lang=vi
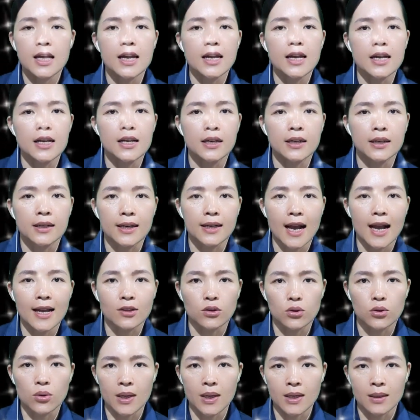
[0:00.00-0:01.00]
Tên Cai
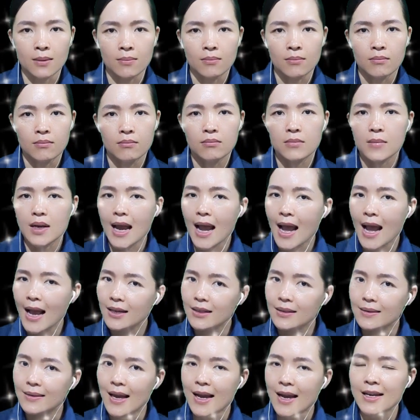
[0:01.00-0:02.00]
Tuần
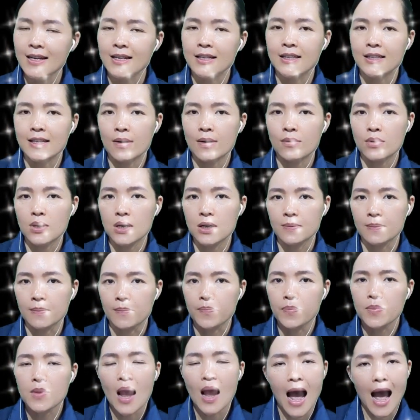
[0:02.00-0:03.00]
gác tay sau lưng,
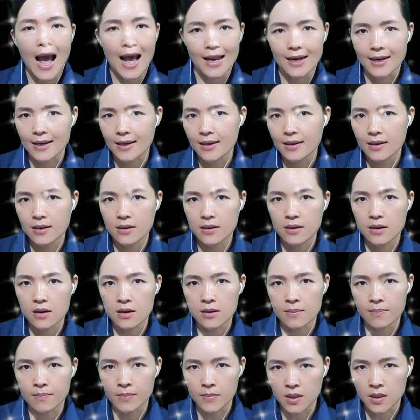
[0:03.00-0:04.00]
hắn
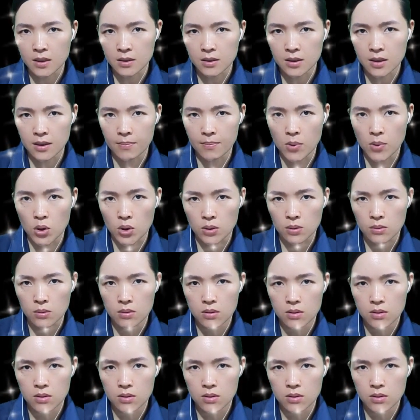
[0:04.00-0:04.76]
lườm từng người một.